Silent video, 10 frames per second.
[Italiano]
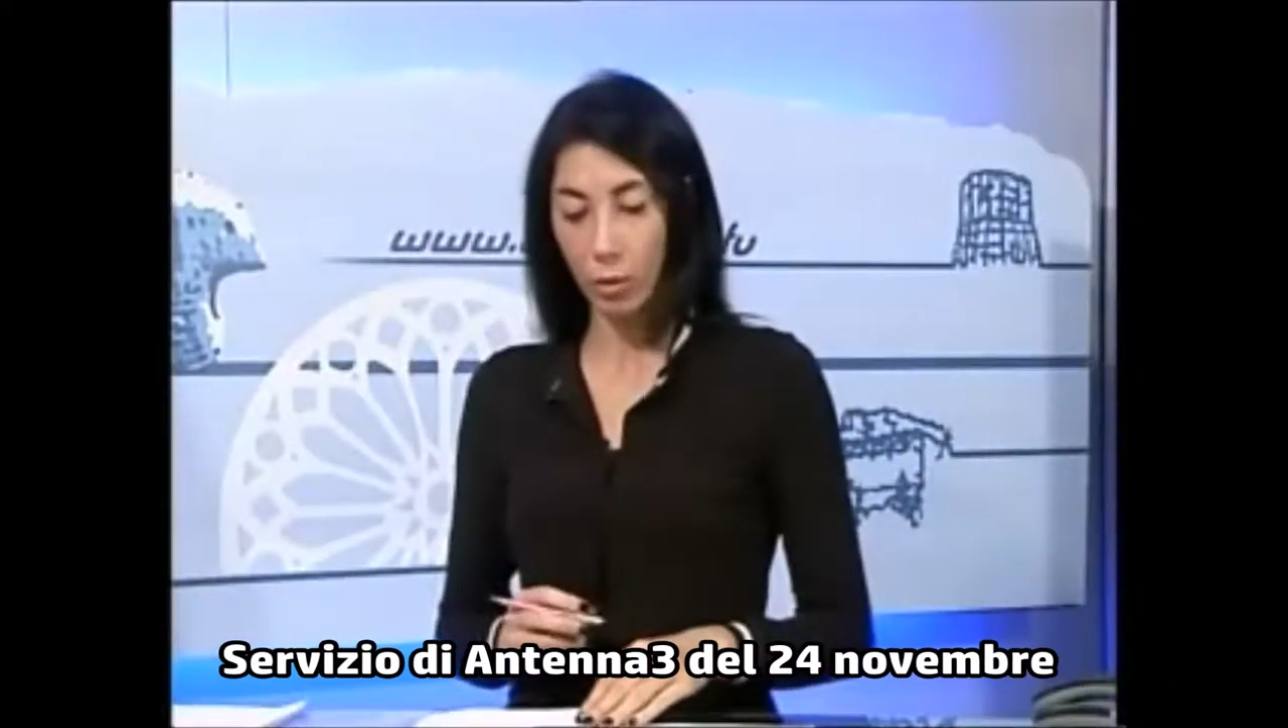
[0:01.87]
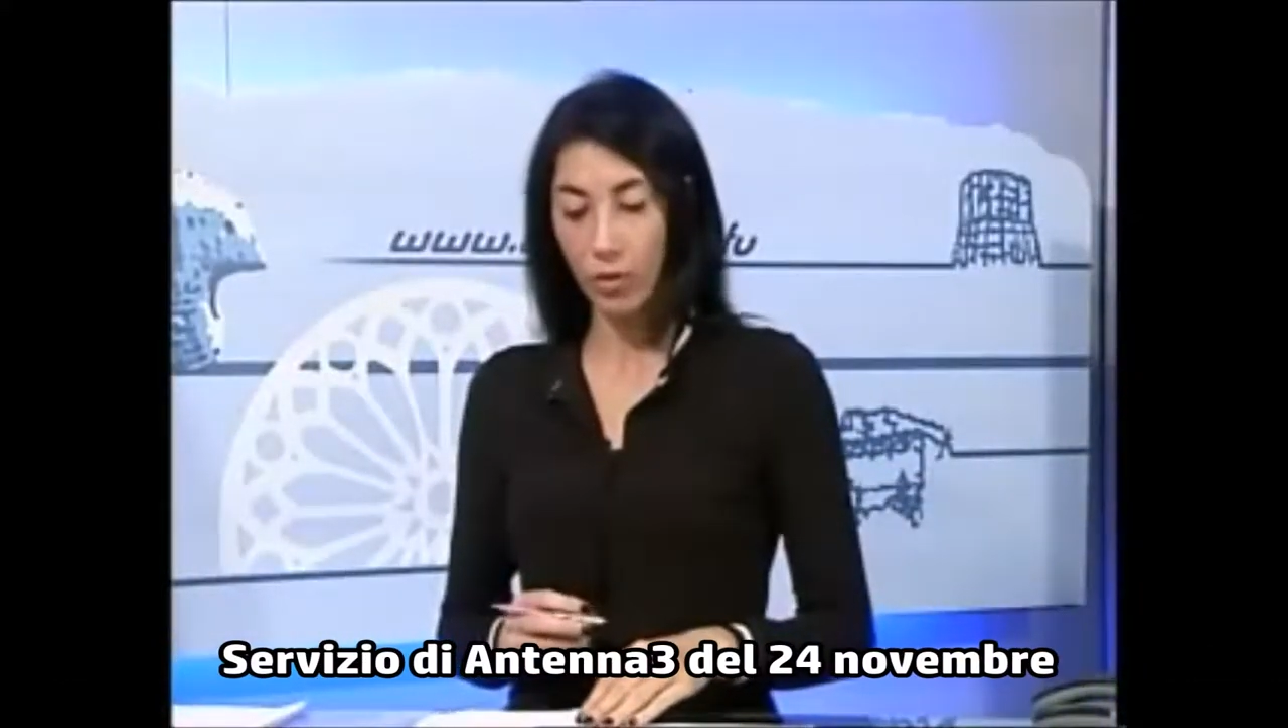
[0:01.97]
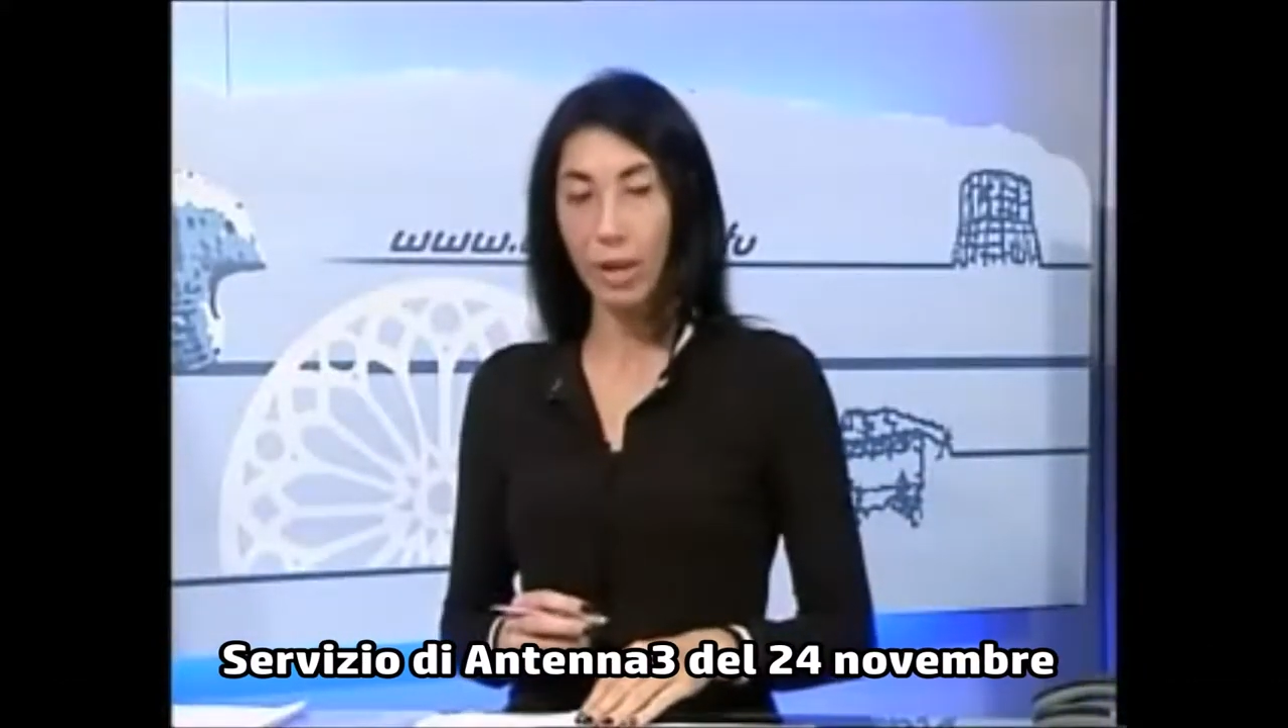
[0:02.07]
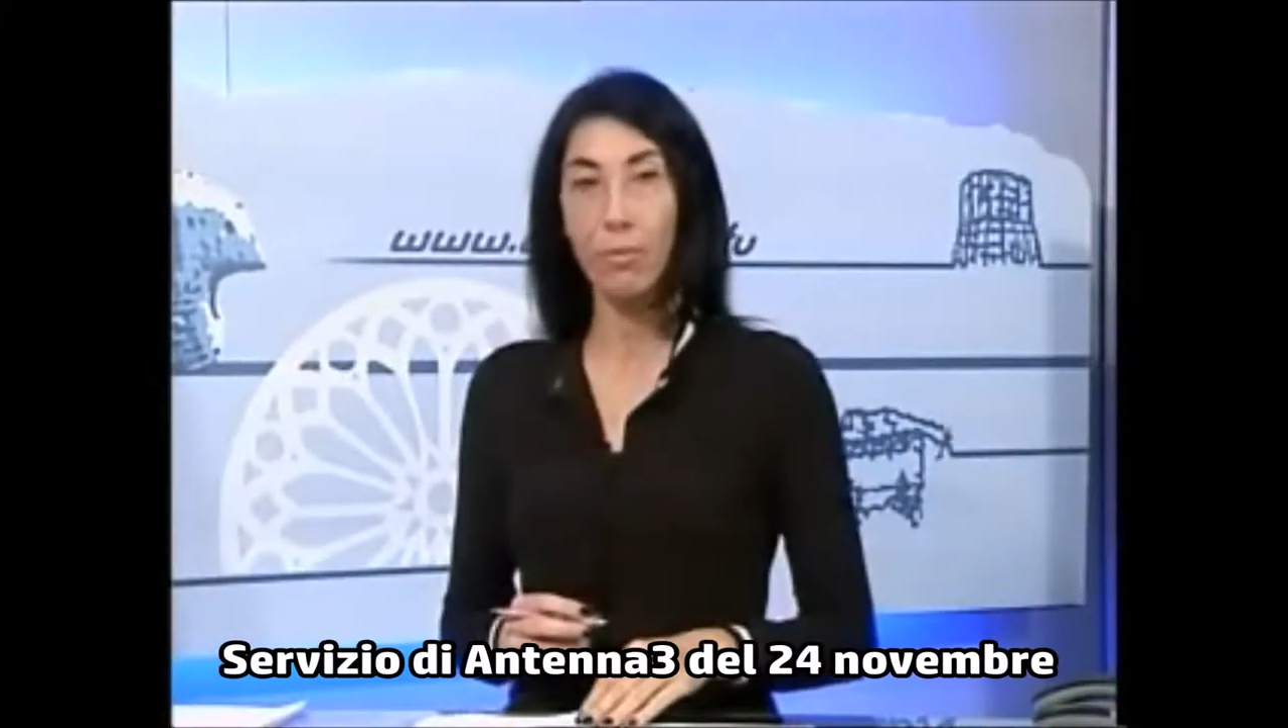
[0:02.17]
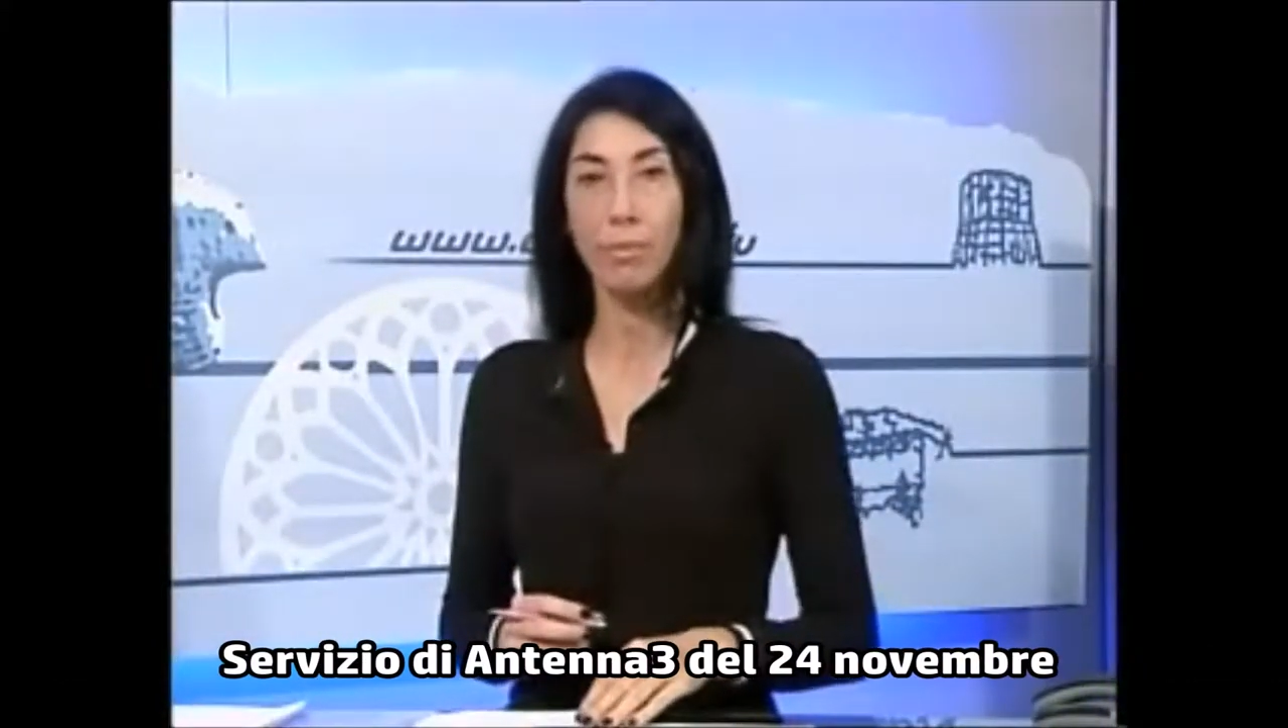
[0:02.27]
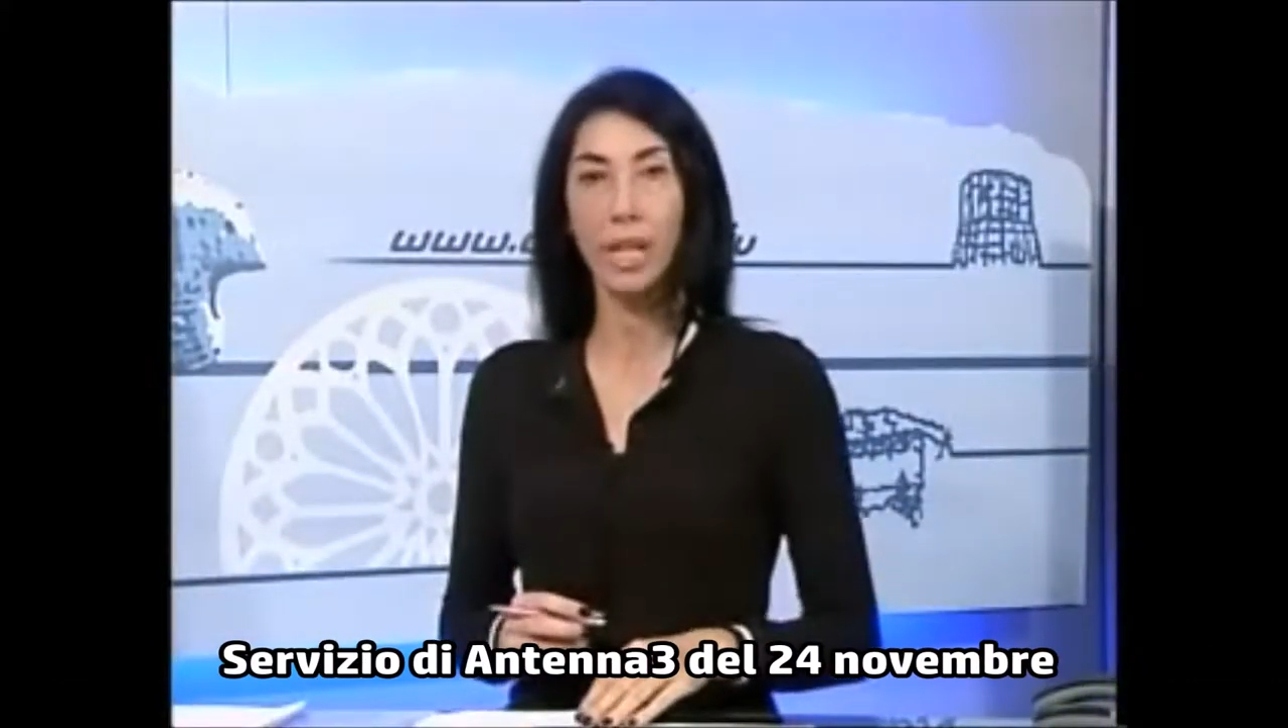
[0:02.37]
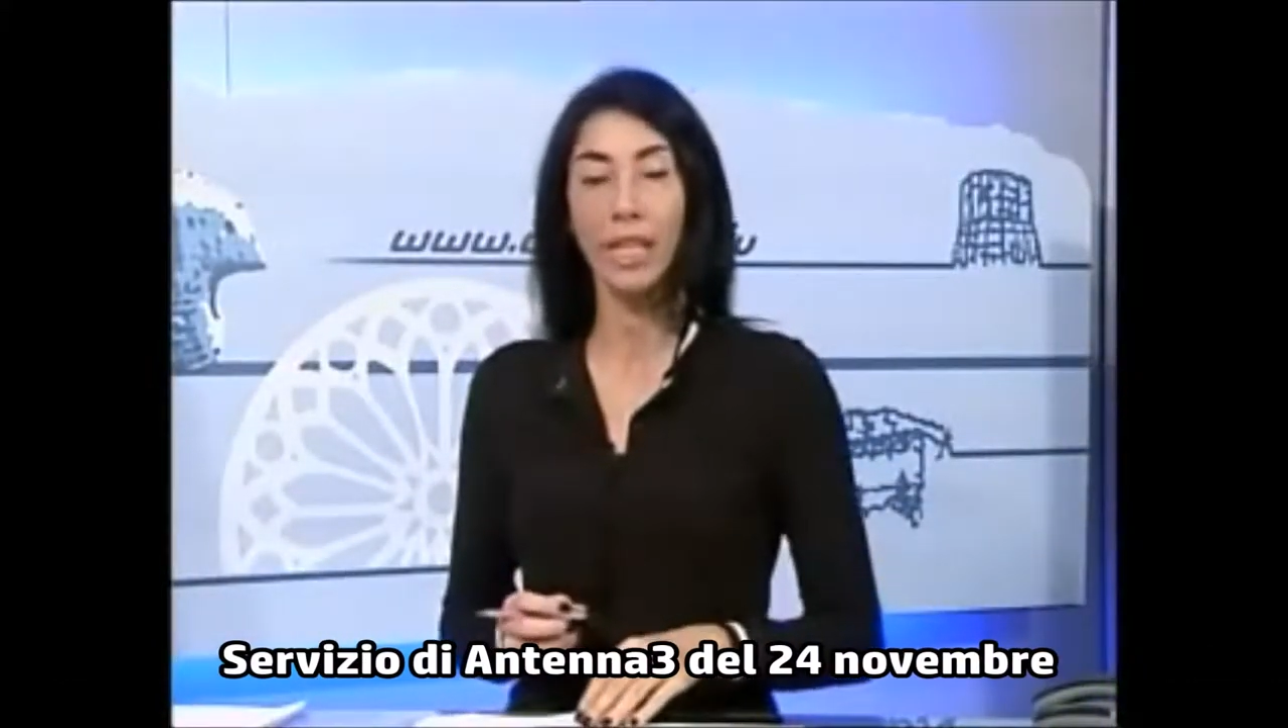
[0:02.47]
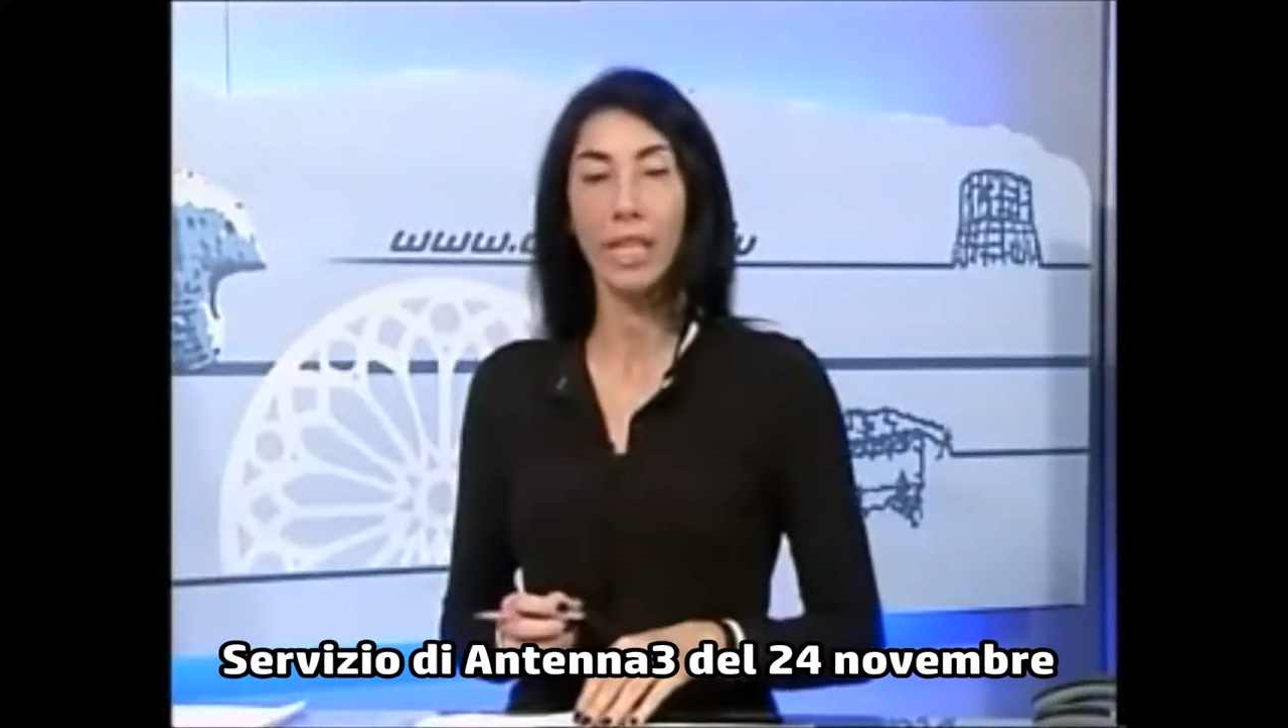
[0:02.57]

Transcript: novembre